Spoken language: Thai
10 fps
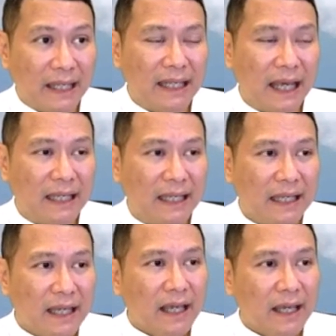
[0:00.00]
ยใจ
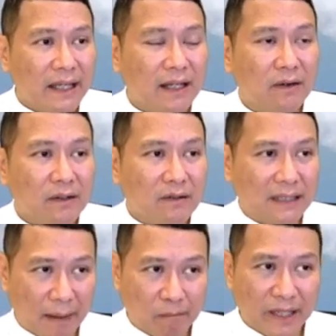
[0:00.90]
อันนี้เราก็ต้อง
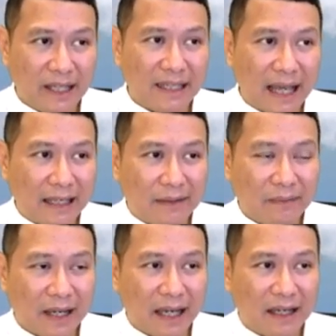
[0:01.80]
ทำไว้ในใจ
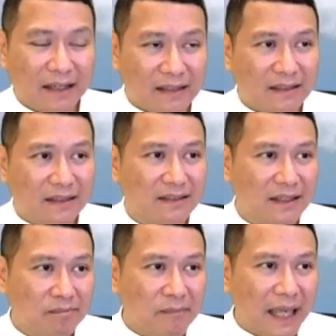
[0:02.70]
ว่าเออ
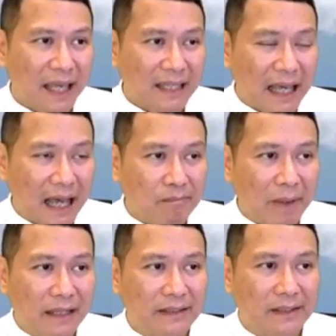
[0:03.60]
ถึงแม้จะ
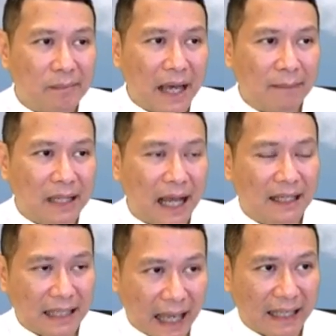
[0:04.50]
เป็นสภาพทาง
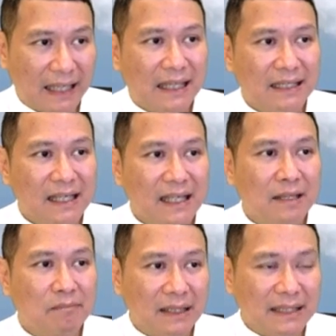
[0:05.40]
ใจที่
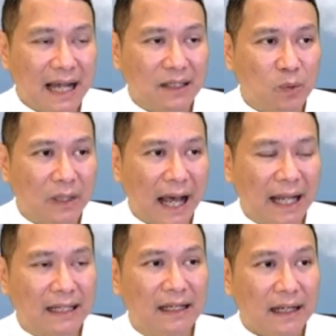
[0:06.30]
มันตั้งอยู่นา
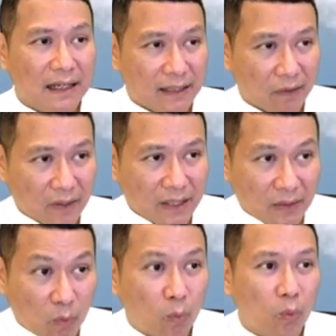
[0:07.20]
น เราก็จะ
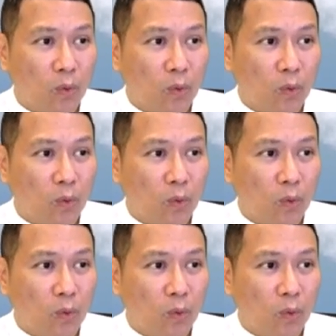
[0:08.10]
ดู